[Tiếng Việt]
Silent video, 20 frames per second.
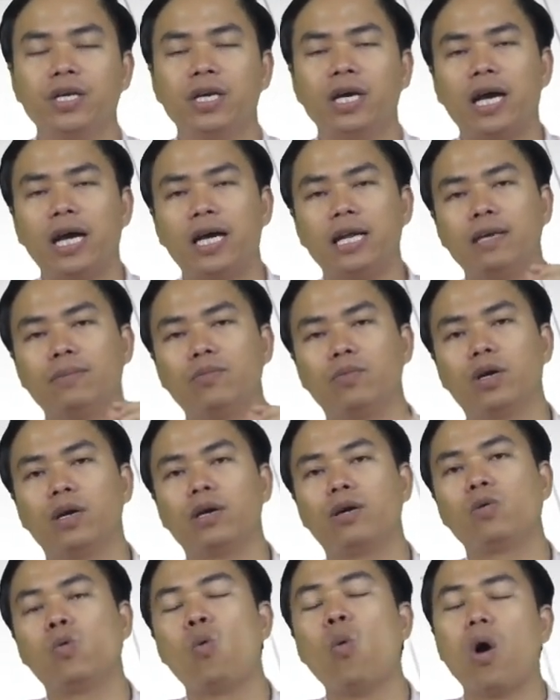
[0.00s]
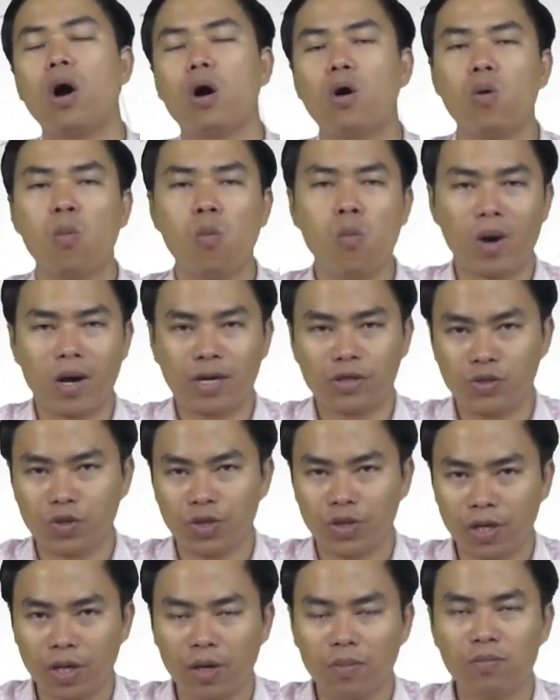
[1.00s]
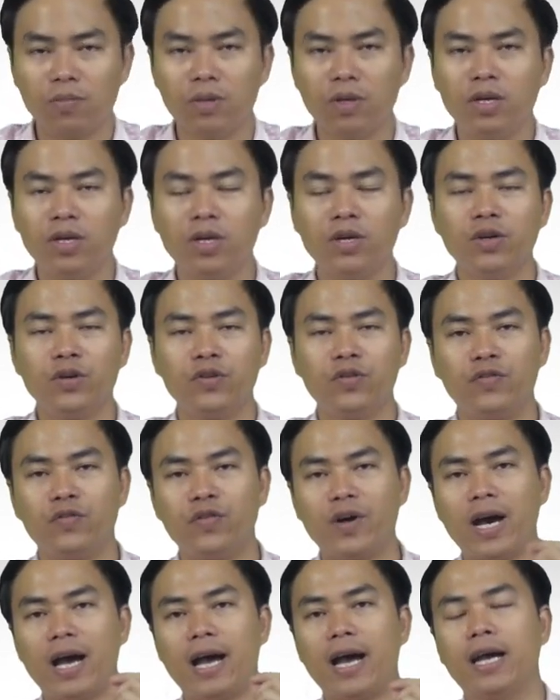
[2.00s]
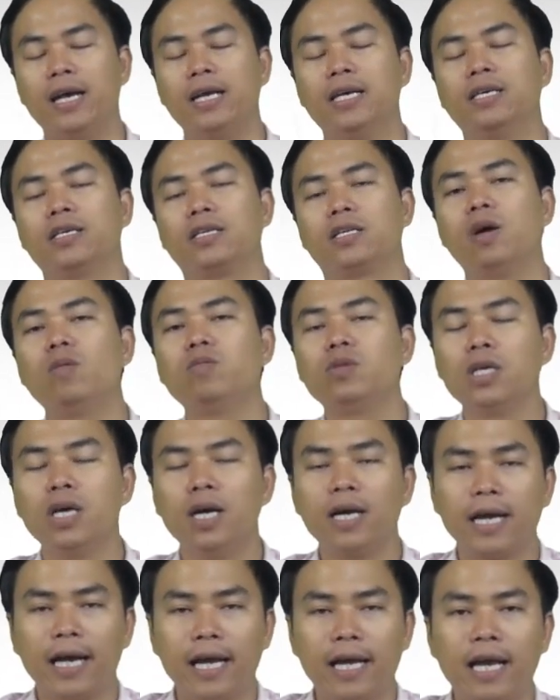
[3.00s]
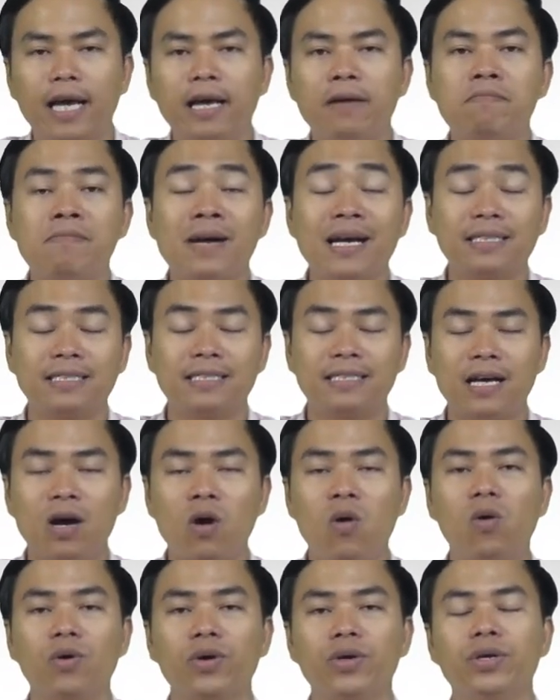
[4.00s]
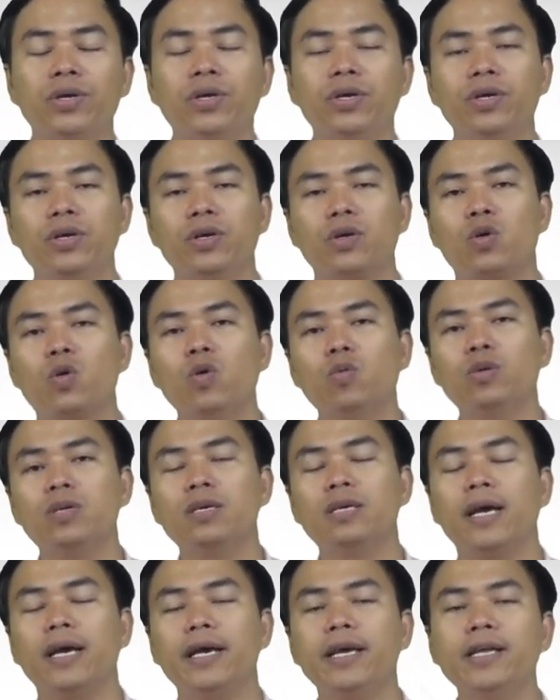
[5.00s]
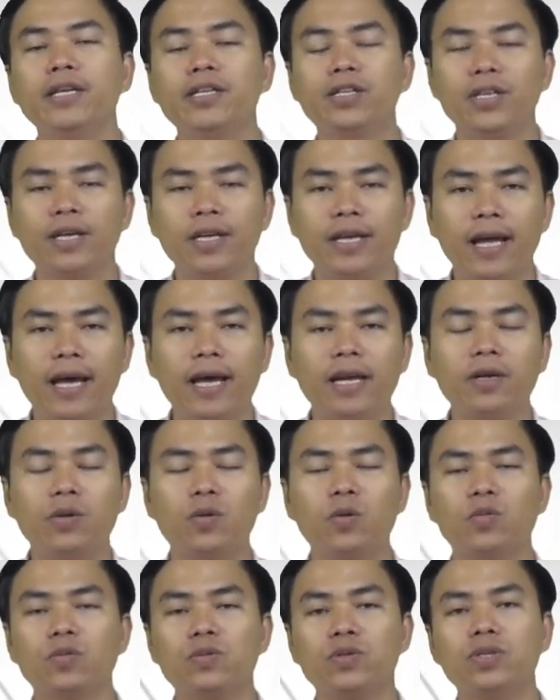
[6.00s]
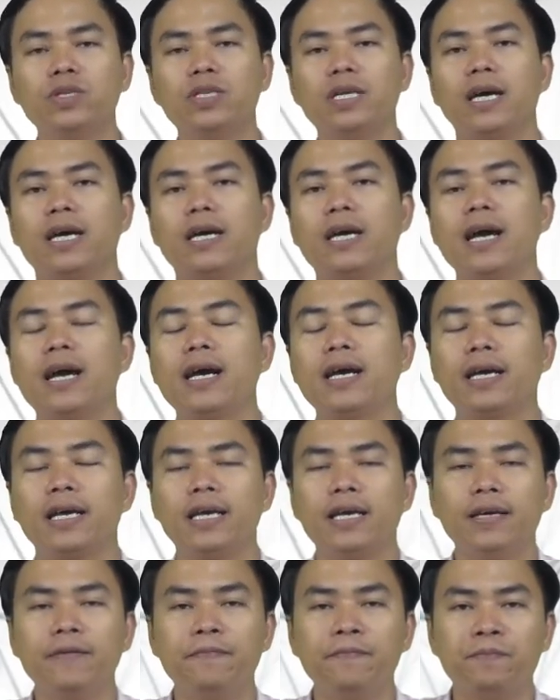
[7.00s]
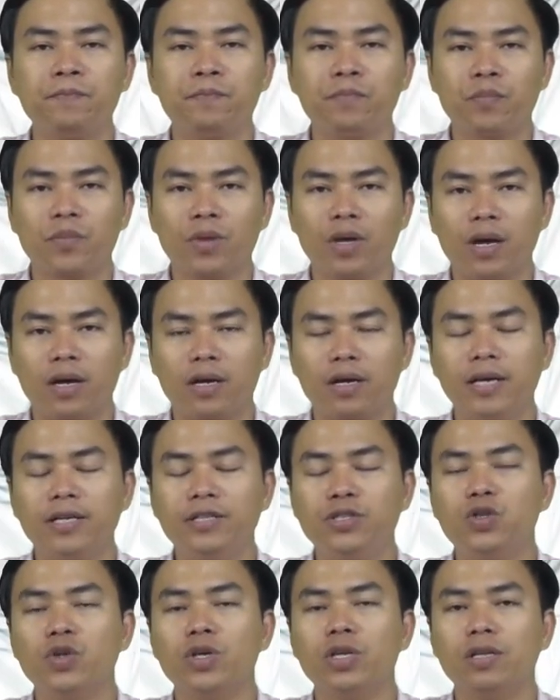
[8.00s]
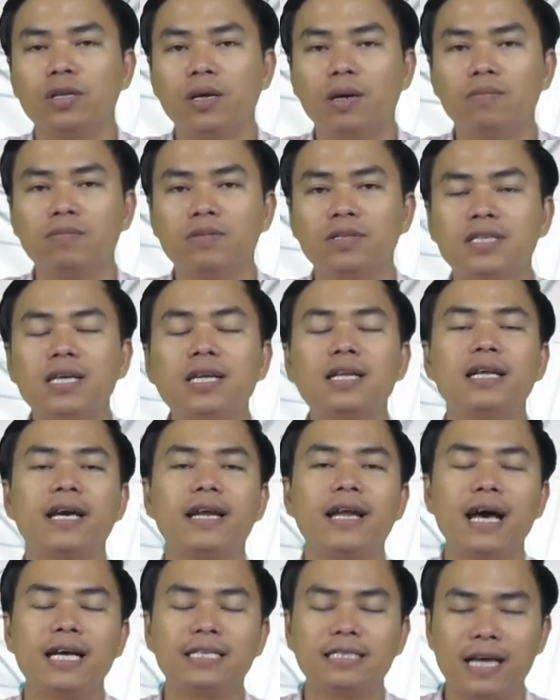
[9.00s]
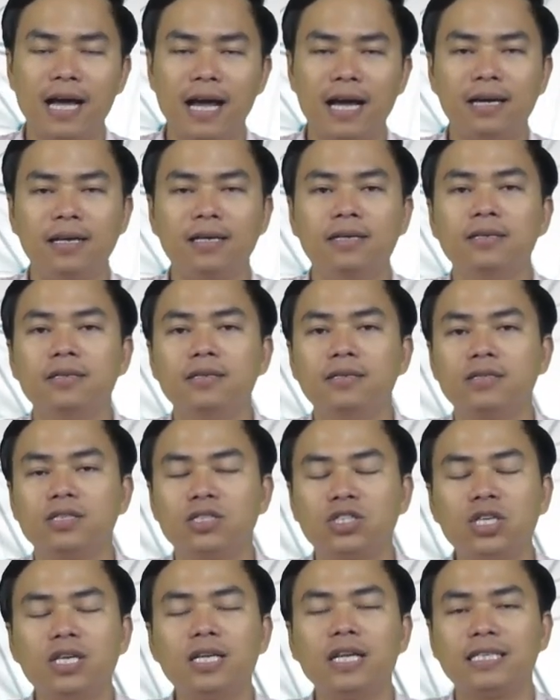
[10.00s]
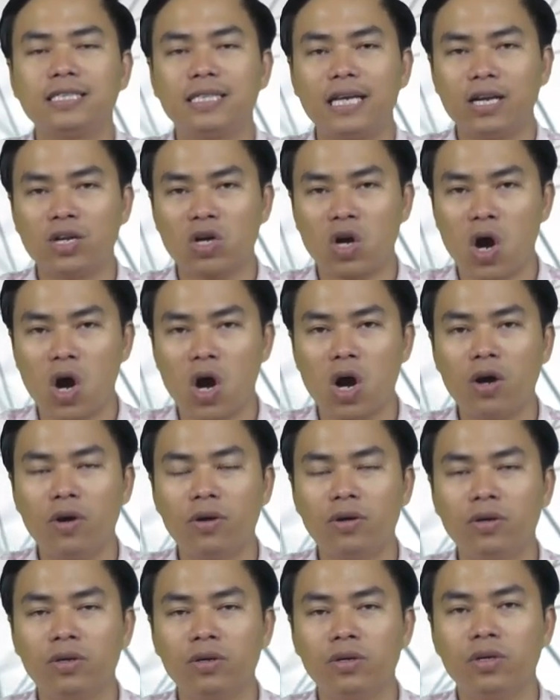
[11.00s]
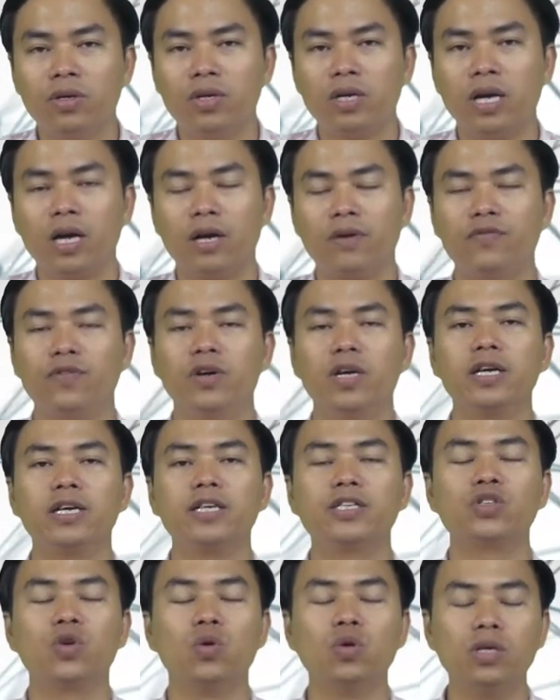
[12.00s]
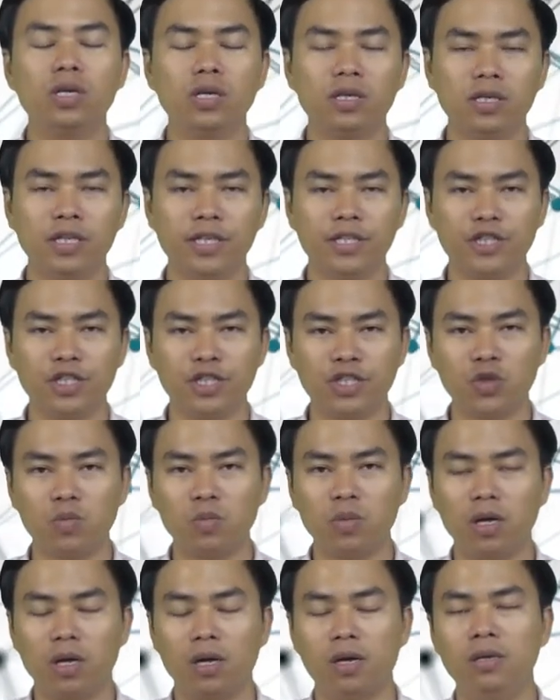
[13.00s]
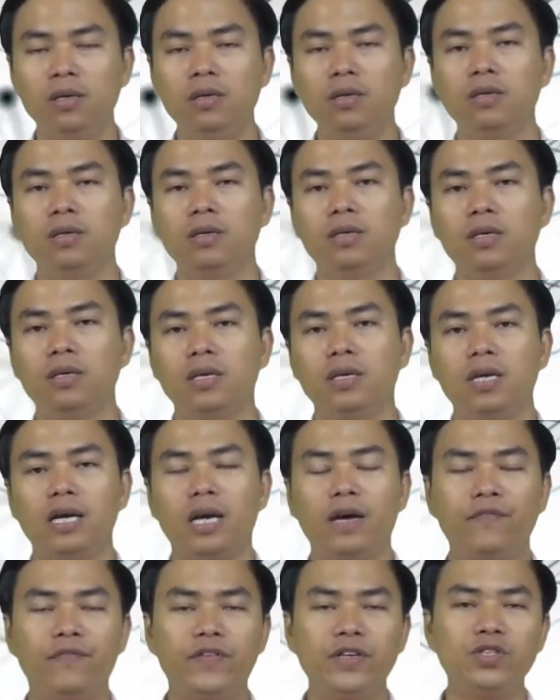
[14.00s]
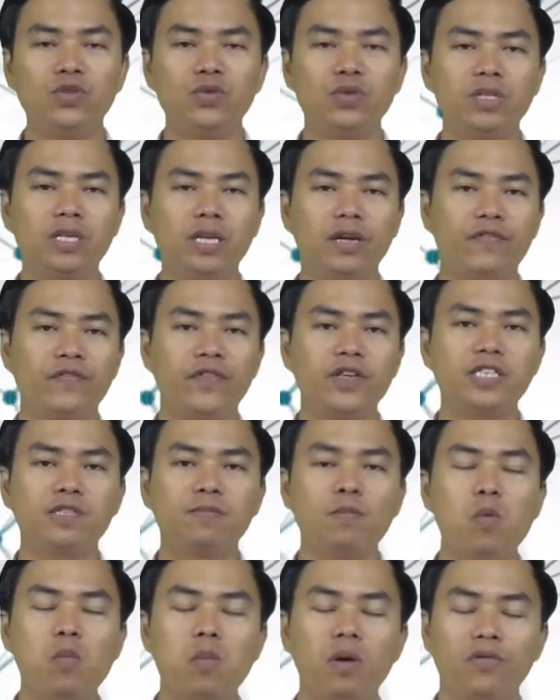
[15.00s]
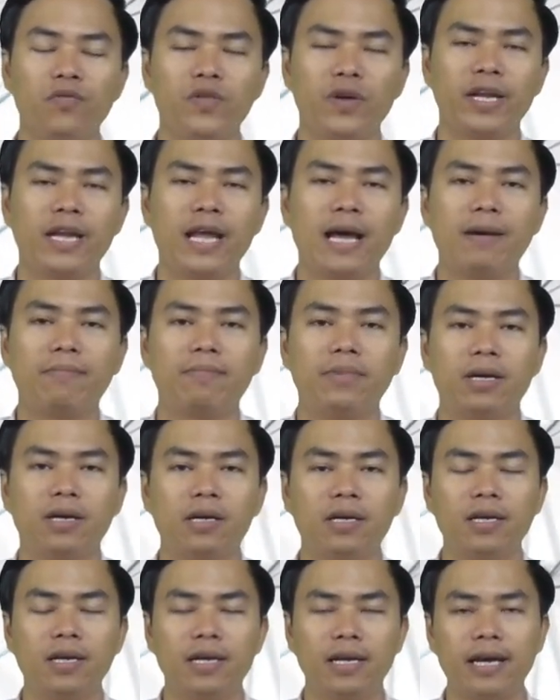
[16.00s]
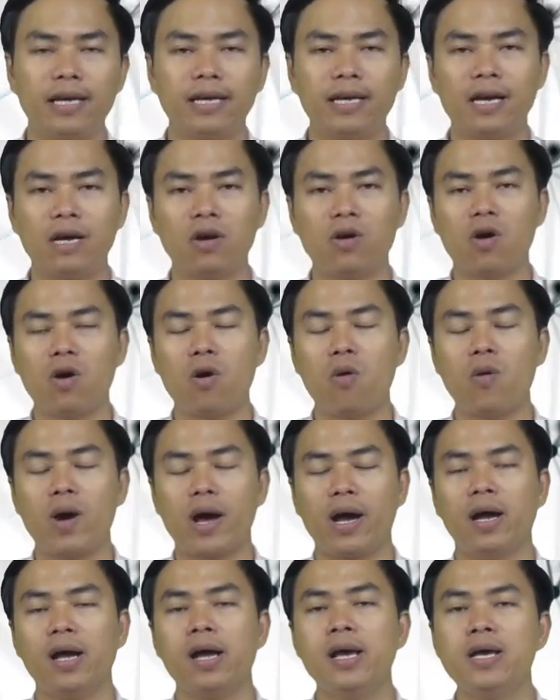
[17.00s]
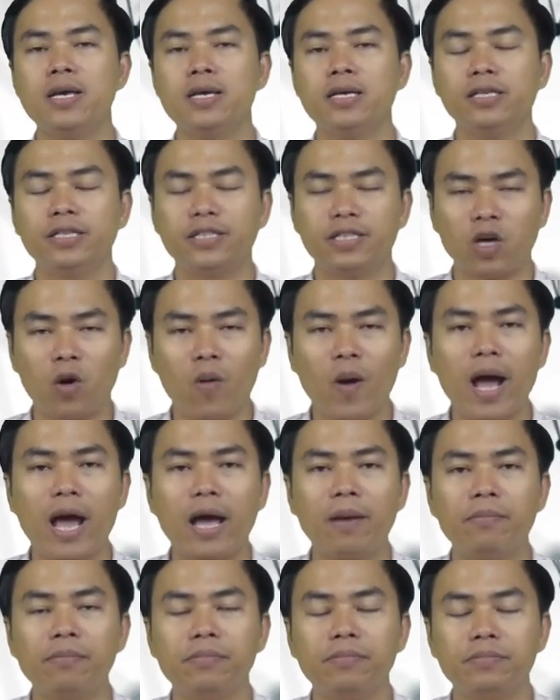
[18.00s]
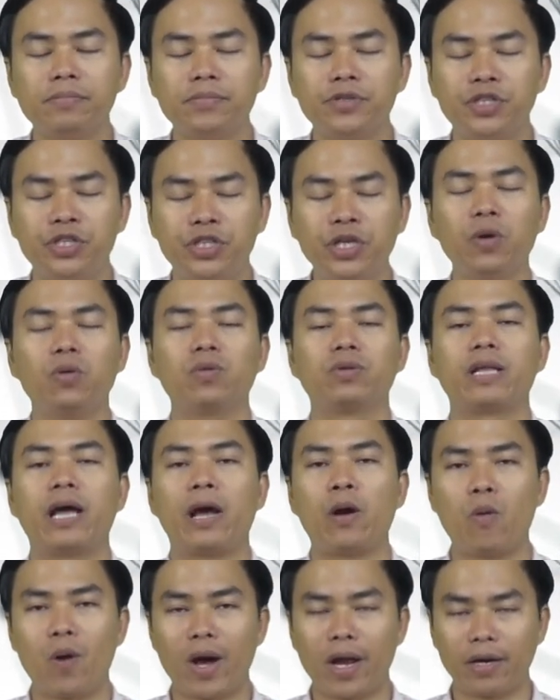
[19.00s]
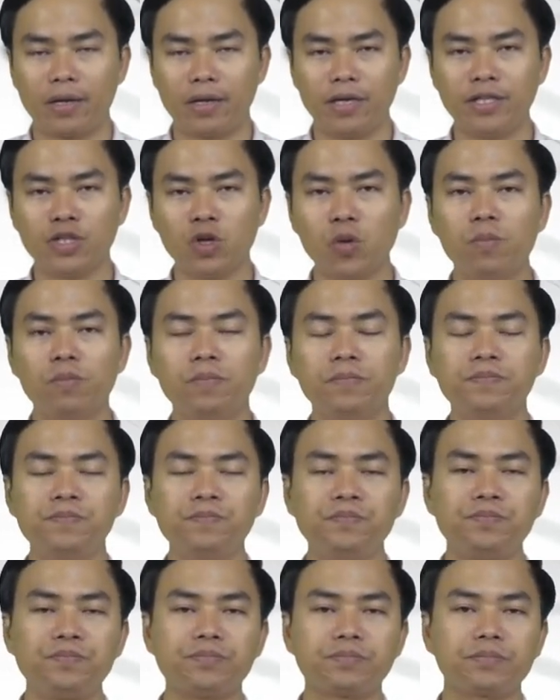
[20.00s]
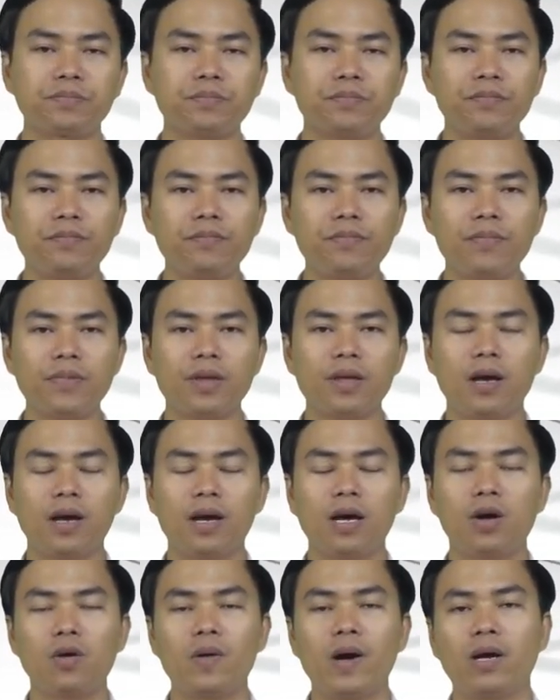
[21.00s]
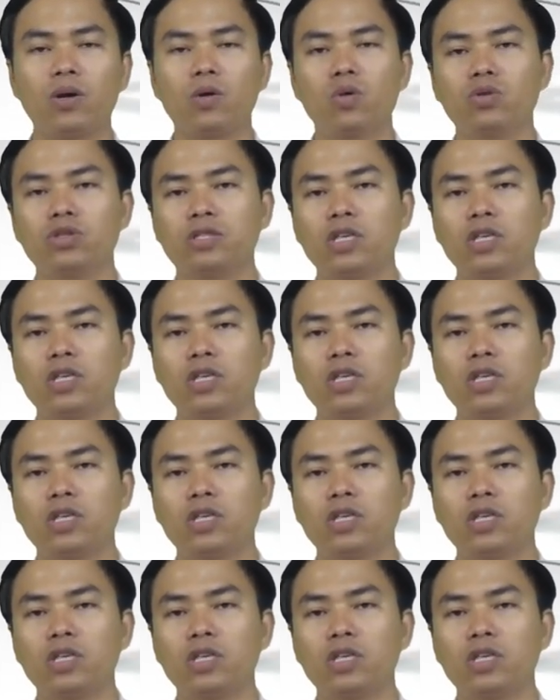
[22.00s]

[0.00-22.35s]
hay là một cái cuộc khủng hoảng truyền thông và thông thường ngày nay mạng xã hội cũng như là internet cũng như là các cái à, kênh truyền thông rất là đa dạng rất là sẵn có à, với cái số lượng người sử dụng lớn à, ví dụ như là Facebook ở Việt Nam là hiện nay đang có khoảng 62 triệu tài khoản người dùng à, khoảng độ